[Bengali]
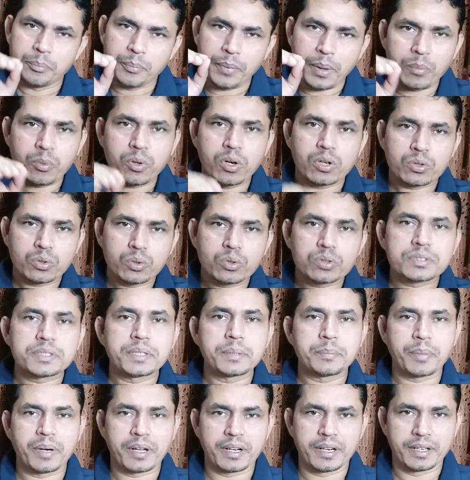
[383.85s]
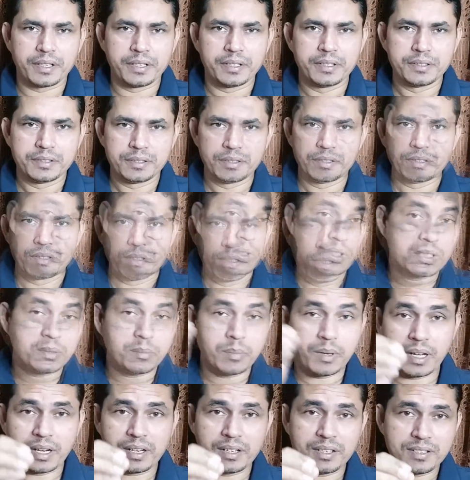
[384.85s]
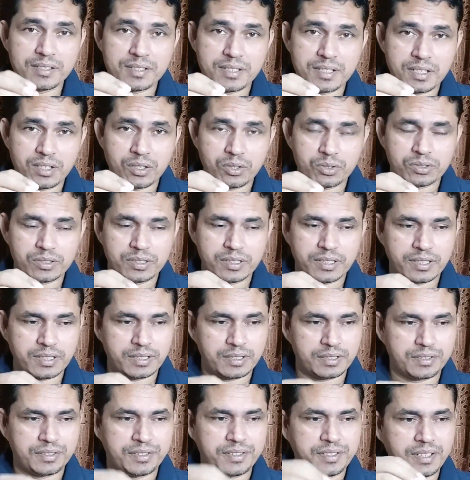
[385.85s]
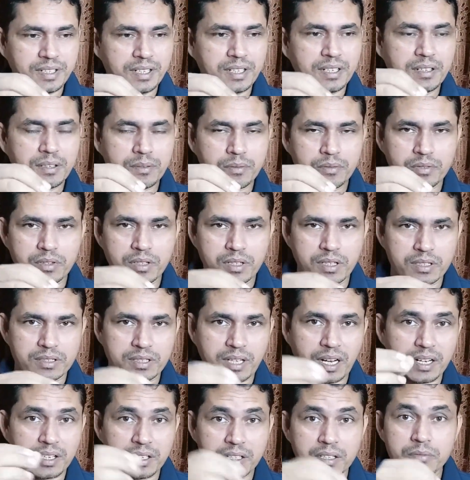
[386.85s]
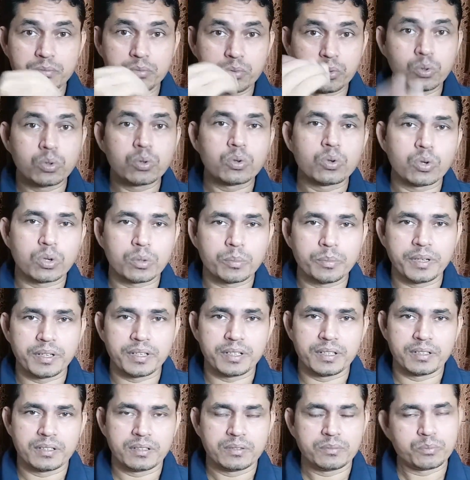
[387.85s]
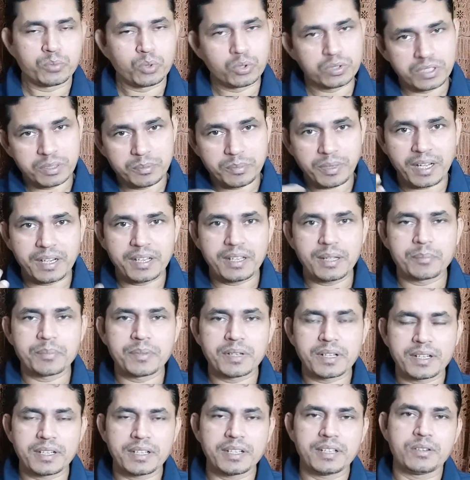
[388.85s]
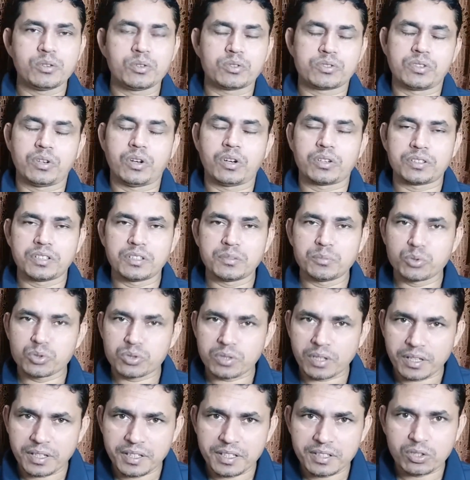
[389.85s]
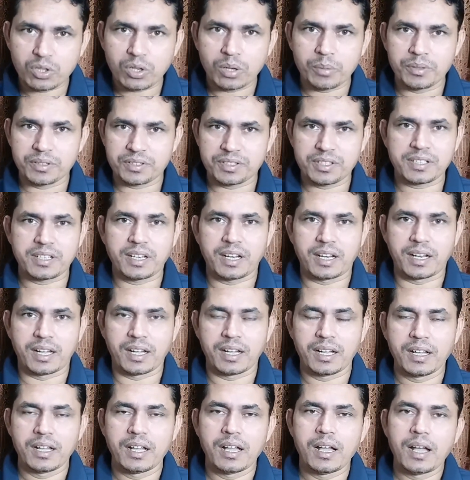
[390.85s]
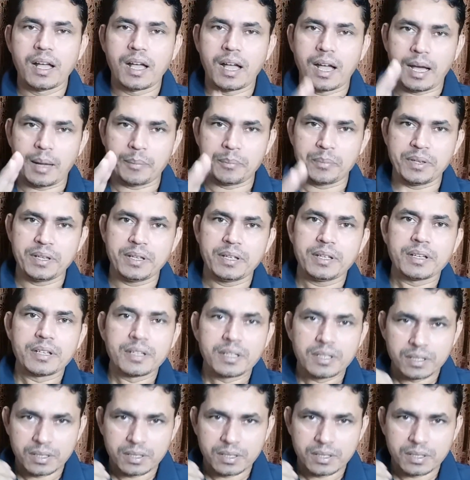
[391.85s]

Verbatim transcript: ব্যবহার করতে পারেন প্রতিবারই যে হচ্ছে তেল টাঙ্কি ফুল করবেন প্রতিবারই আপনাকে অকটেন বুস্টার নিতে হবে সেটা না আপনি